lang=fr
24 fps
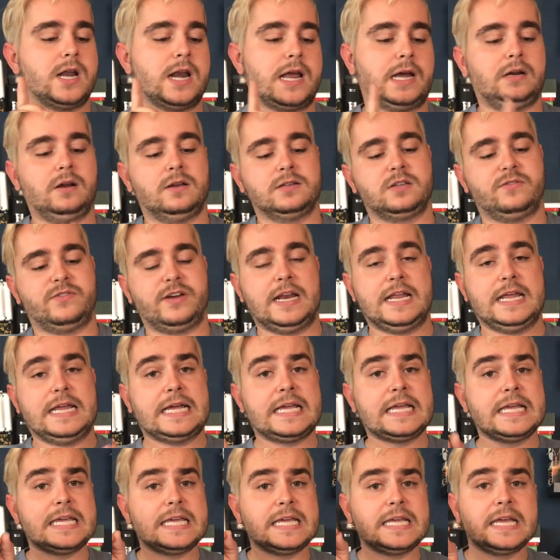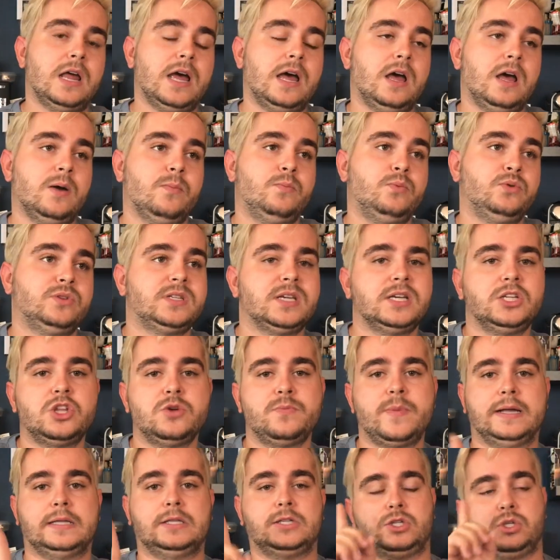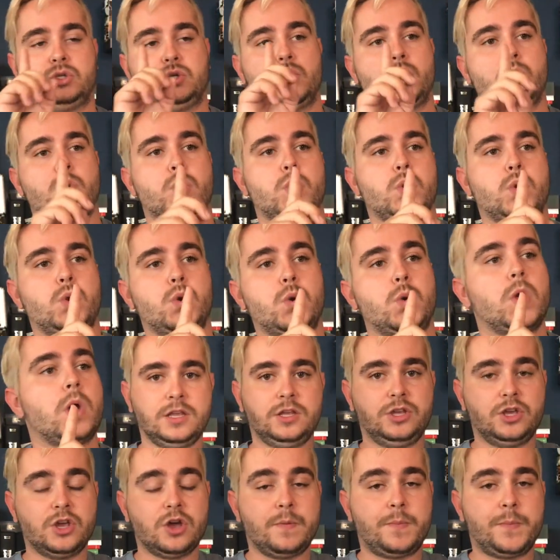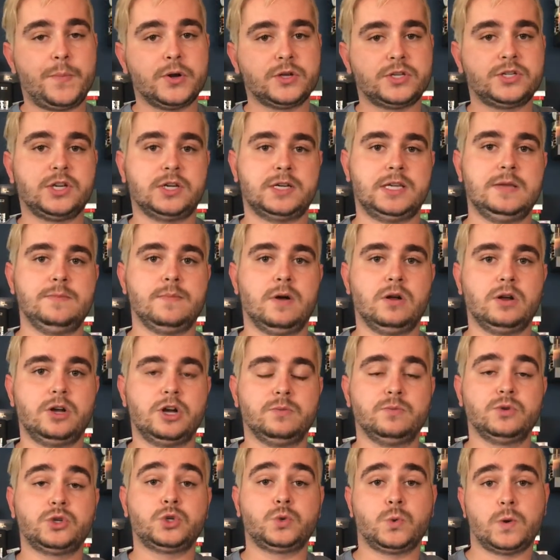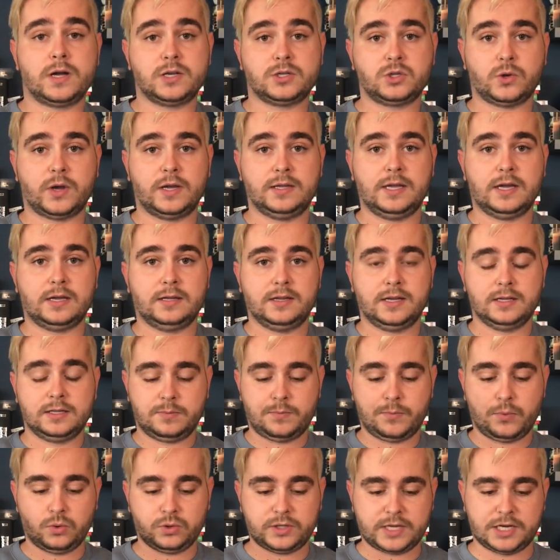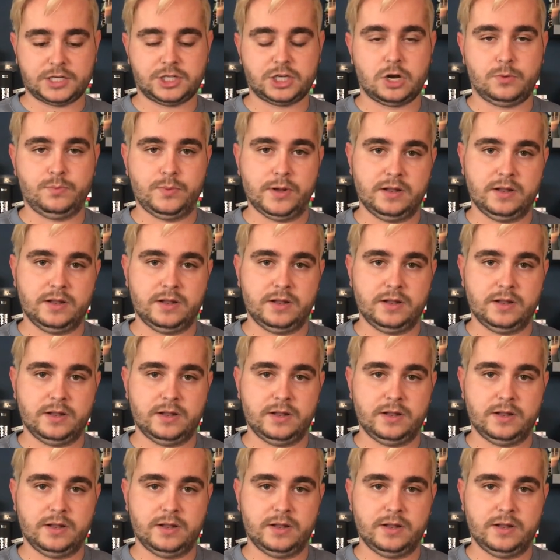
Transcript: la classe de Valérie, la boutique de Mathieu, il y a pas ça qui manque comme choix sur internet pour t'acheter un